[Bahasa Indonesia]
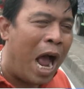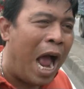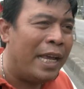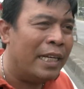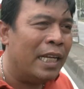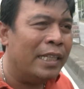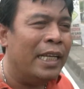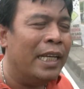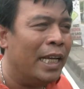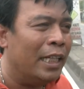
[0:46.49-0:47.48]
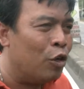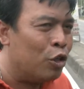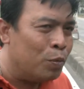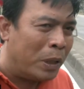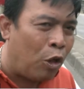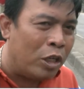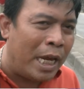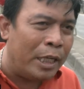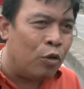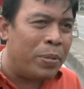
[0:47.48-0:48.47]
eh, airnya tinggi, terus
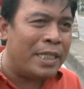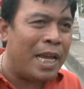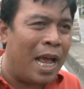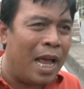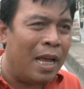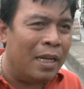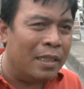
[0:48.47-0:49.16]
tolnya itu pecah.